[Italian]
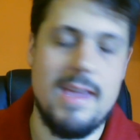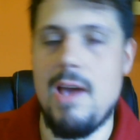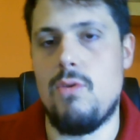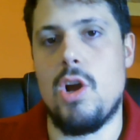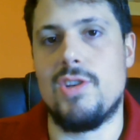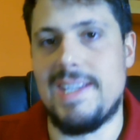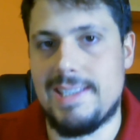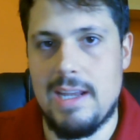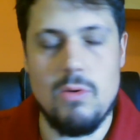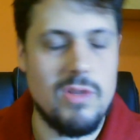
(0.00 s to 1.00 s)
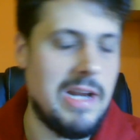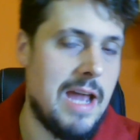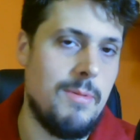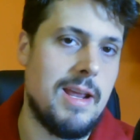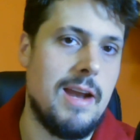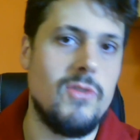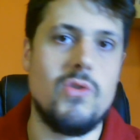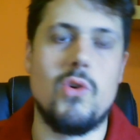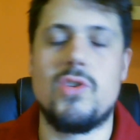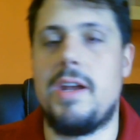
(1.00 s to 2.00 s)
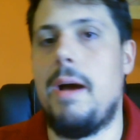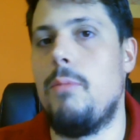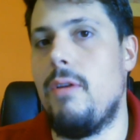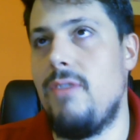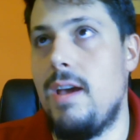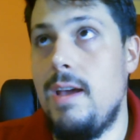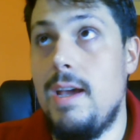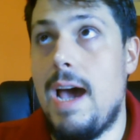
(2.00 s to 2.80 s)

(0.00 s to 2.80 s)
che è una cosa straordinaria perché l'anno scorso eravamo ab-